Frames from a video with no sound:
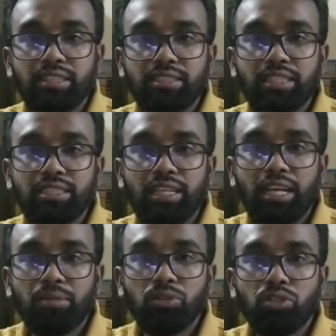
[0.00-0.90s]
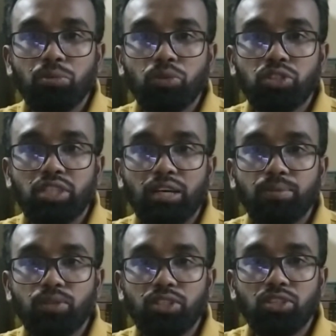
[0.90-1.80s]
যে জেলার মতো পরিষ্কার
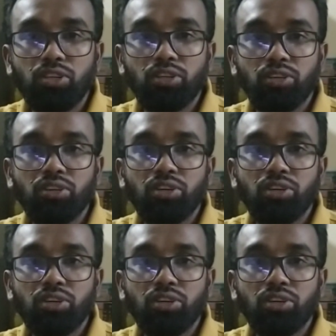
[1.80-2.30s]
পরিচ্ছন্ন